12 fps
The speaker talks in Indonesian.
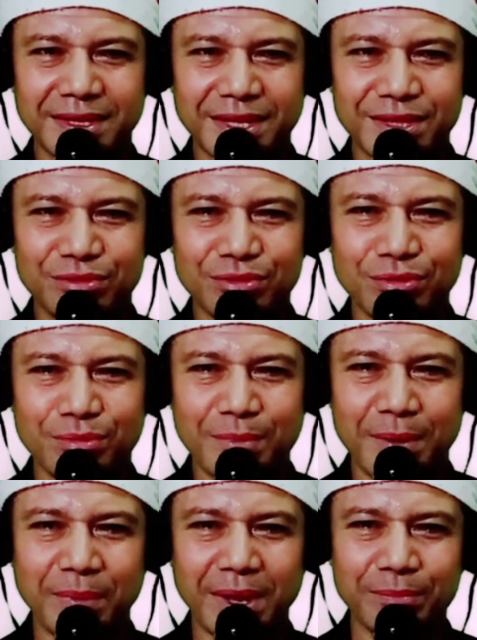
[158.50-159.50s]
itu
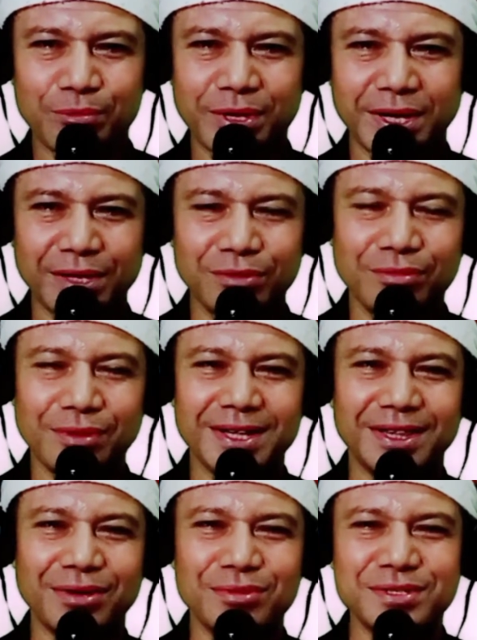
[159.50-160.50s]
Bapak Ibu yang kedua
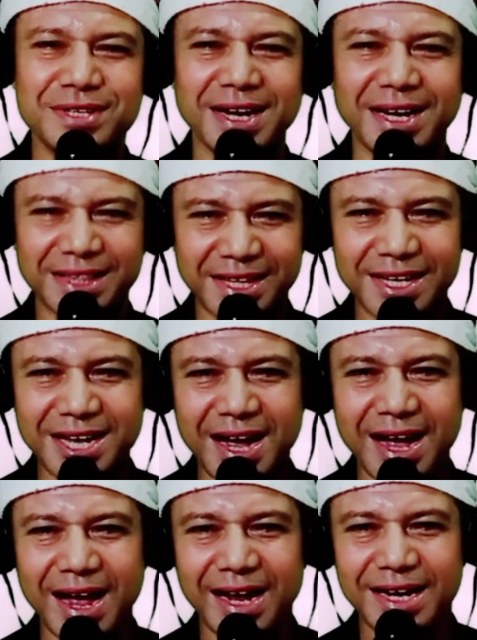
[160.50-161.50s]
terus yang
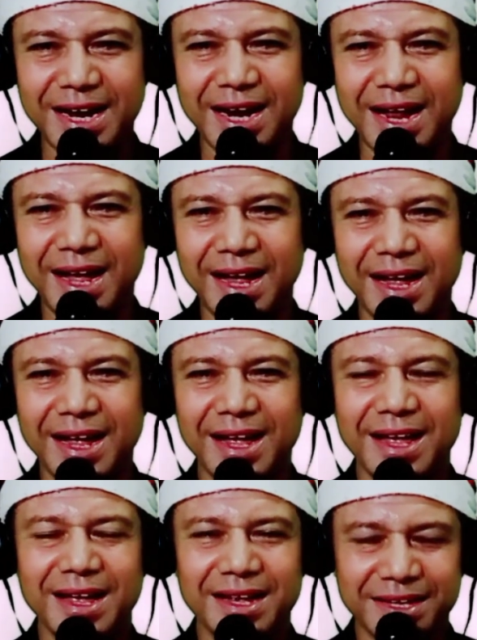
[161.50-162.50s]
ketiga adalah
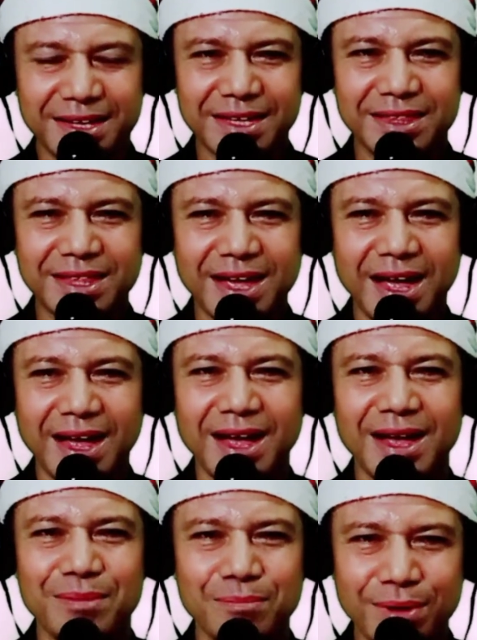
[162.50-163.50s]

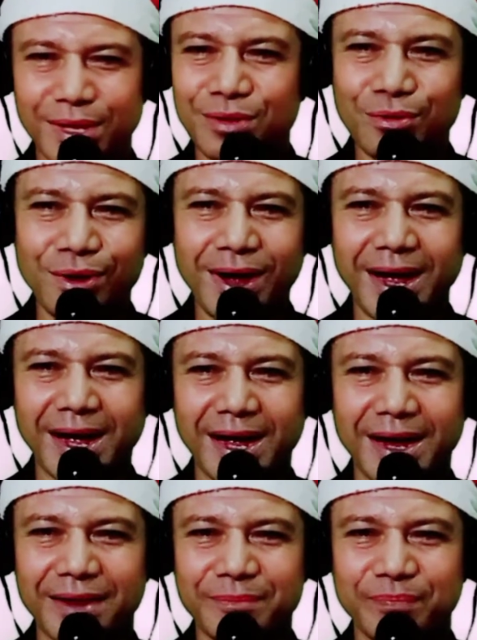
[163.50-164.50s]
kita
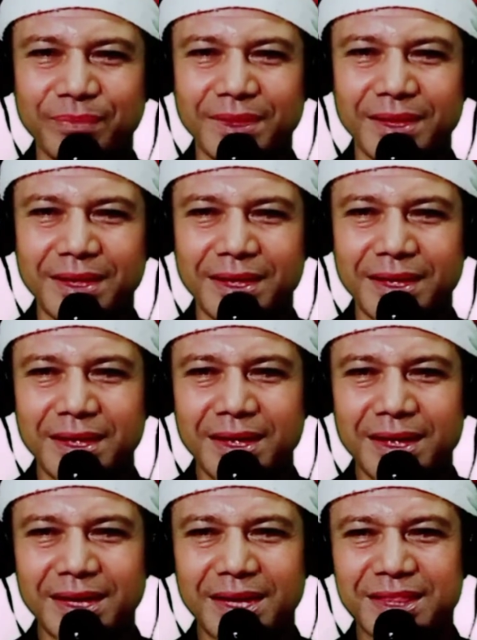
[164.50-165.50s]
berdoa
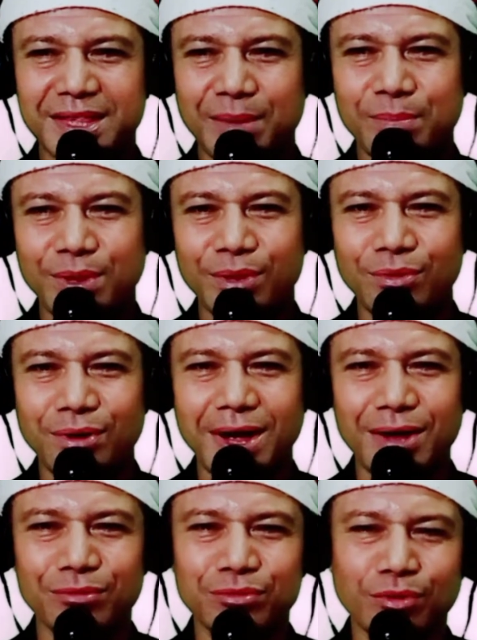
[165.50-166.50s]
kita
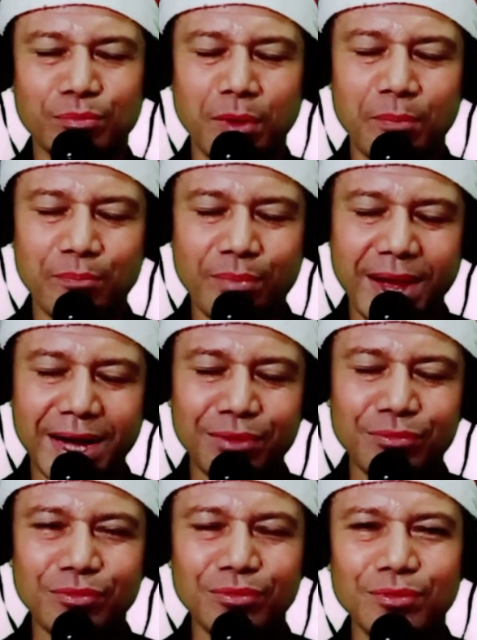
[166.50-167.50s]
berdoa untuk
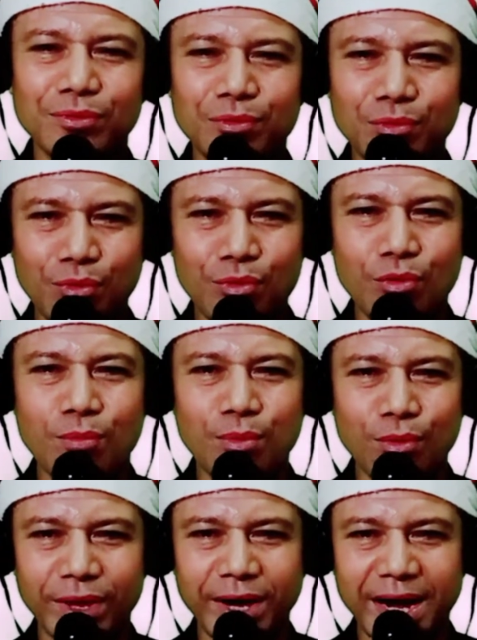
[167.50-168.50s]
membangun
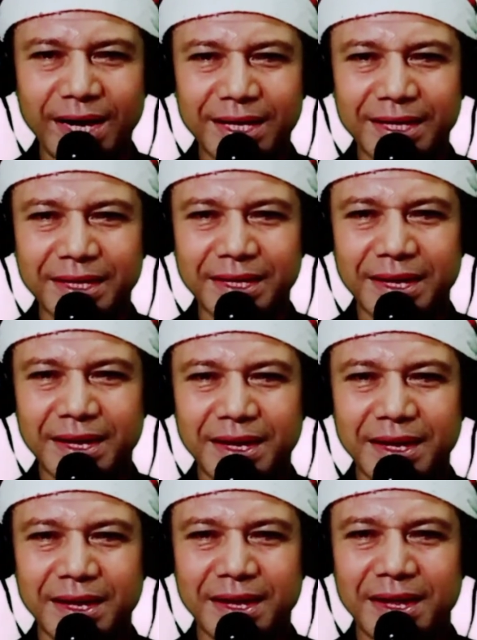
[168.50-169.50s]
hubungan
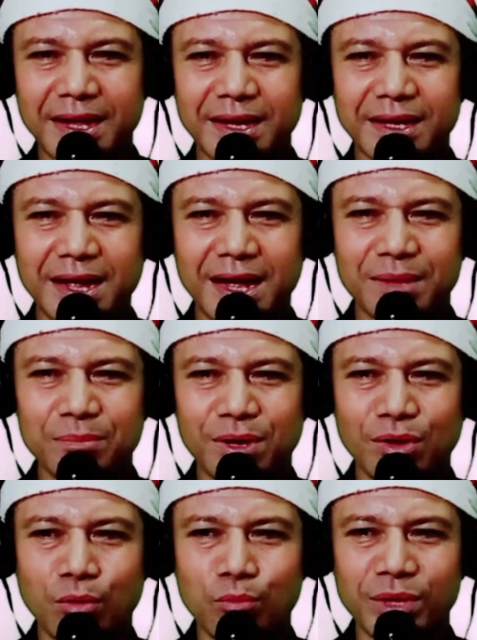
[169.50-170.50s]
dan
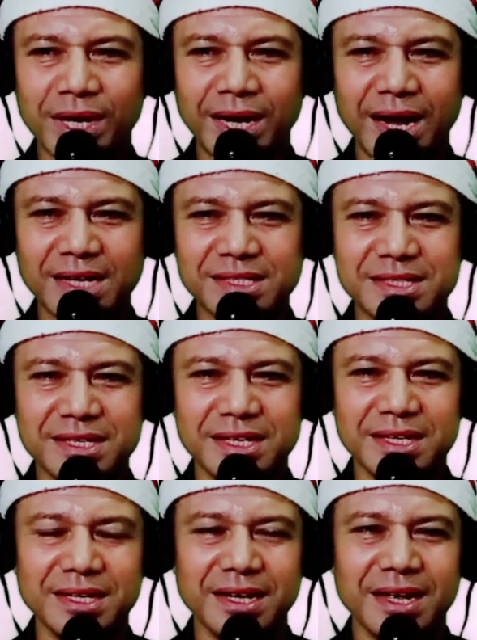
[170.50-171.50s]

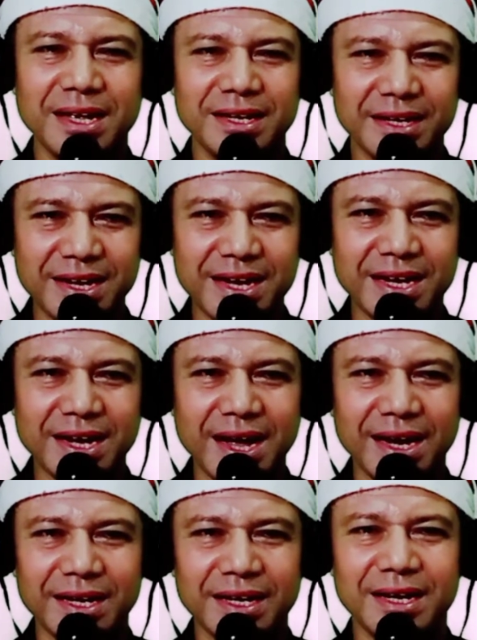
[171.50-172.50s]
berkomunikasi
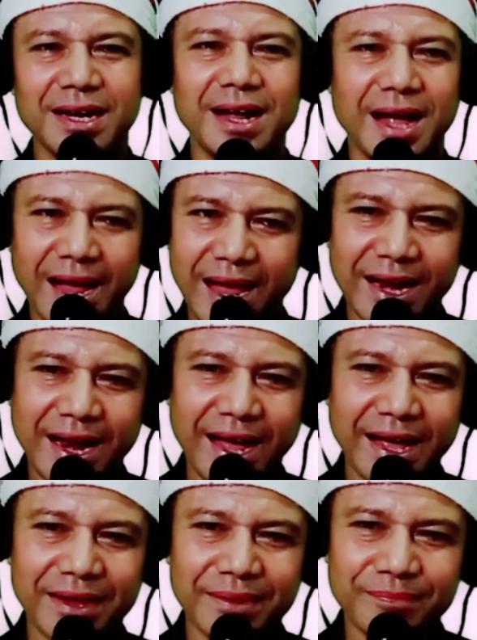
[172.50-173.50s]
dengan
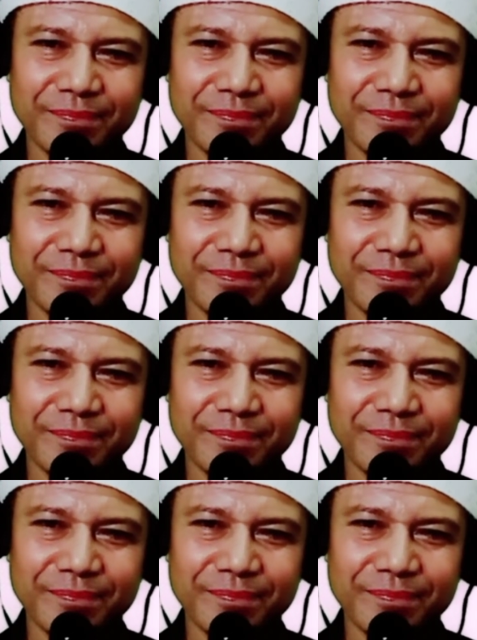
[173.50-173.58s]
Allah.